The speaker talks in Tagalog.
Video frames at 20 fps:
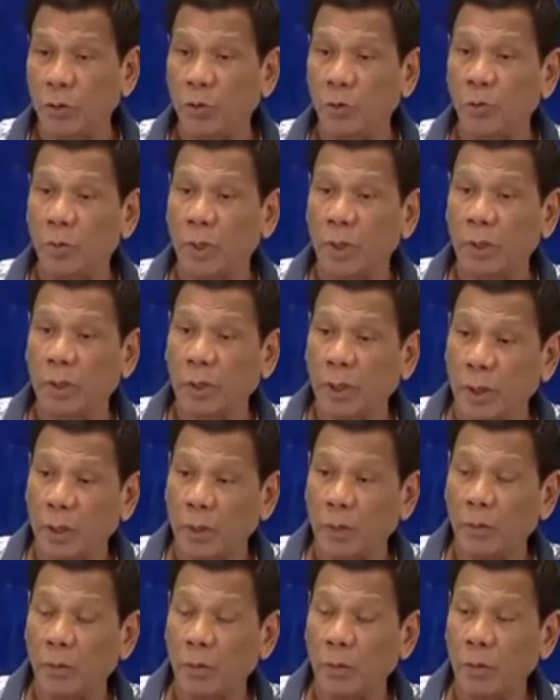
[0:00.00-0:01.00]
mga
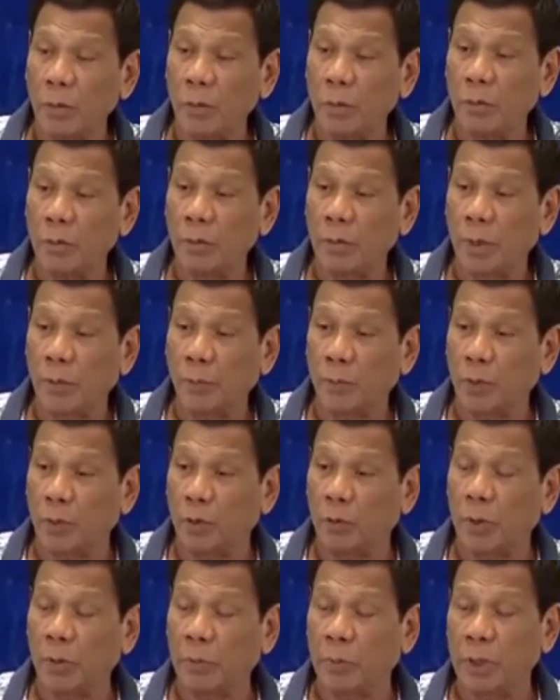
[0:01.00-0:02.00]
tao, uh,
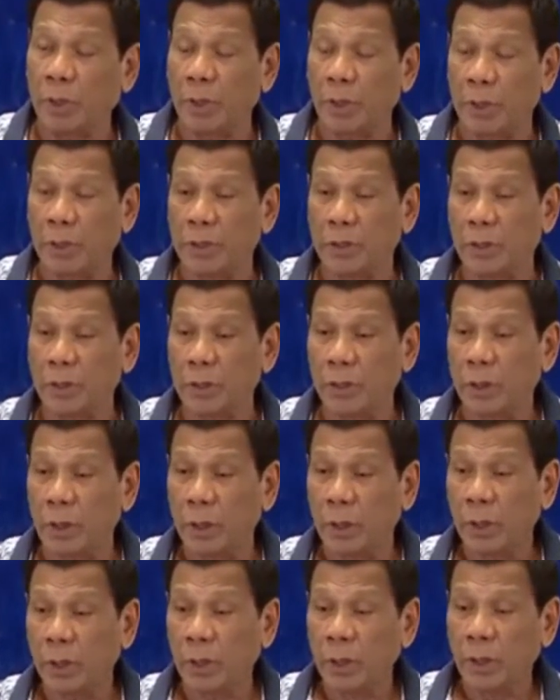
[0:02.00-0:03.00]
probably,
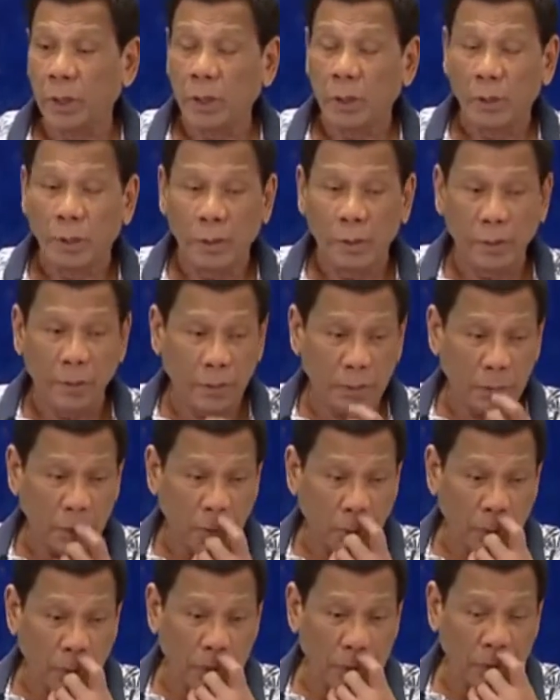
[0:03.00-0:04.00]
you know,
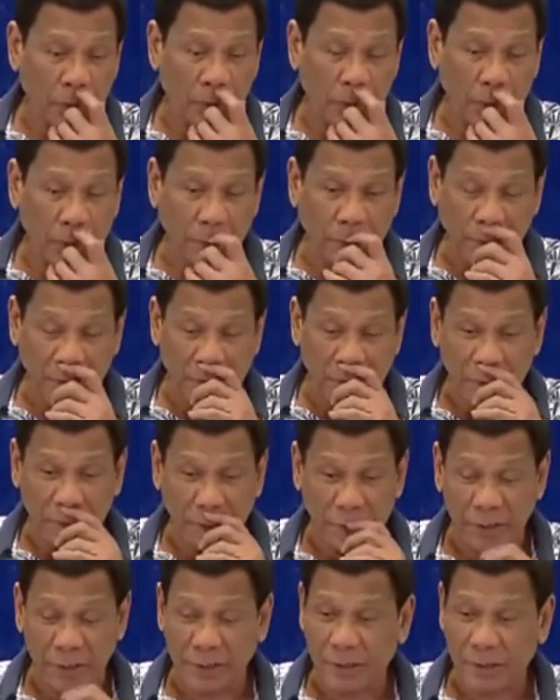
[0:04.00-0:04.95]
one of the biggest